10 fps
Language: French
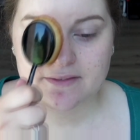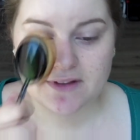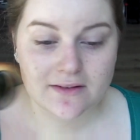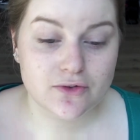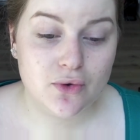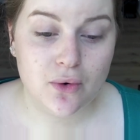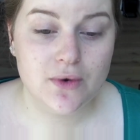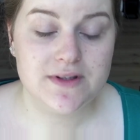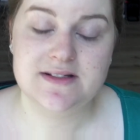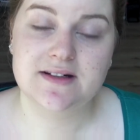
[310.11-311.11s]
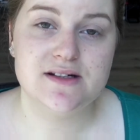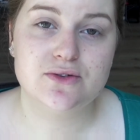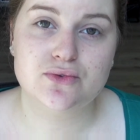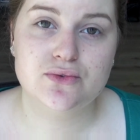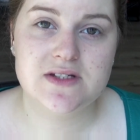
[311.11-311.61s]
vient trop étirer
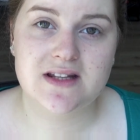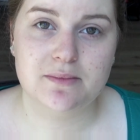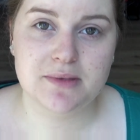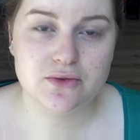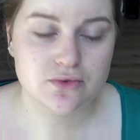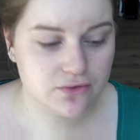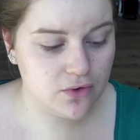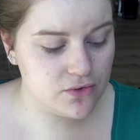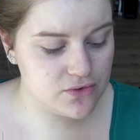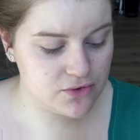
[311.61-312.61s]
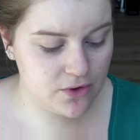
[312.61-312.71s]
que du coup ça n'a pas de couvrance